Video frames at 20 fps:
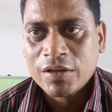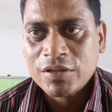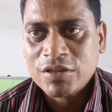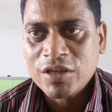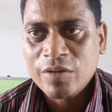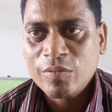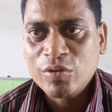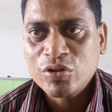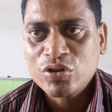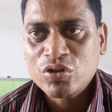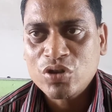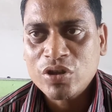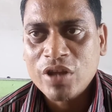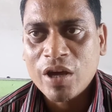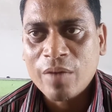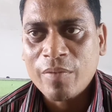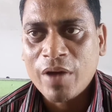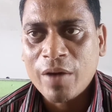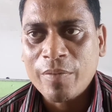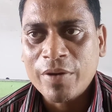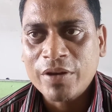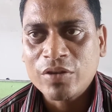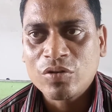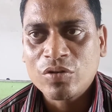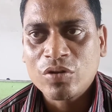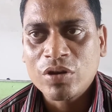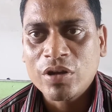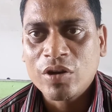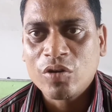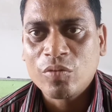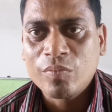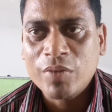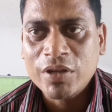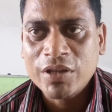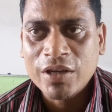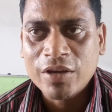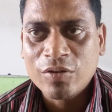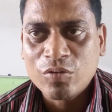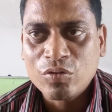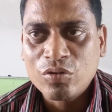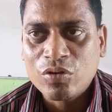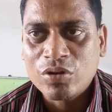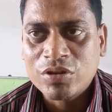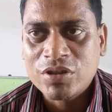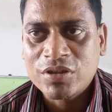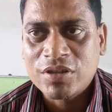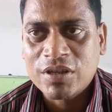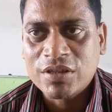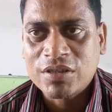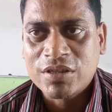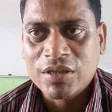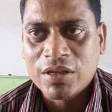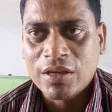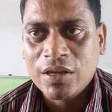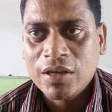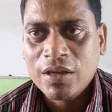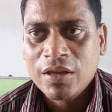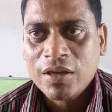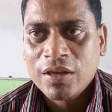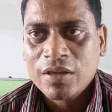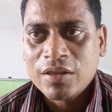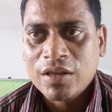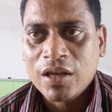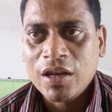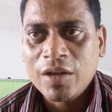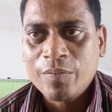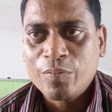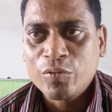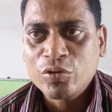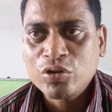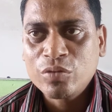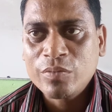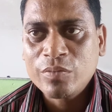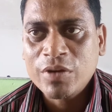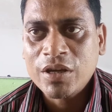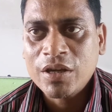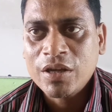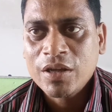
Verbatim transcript: যেমন যদি আমরা আবার ধরি লম্বা দিকে গুণ করতে যাচ্ছি তাহলে প্রথমে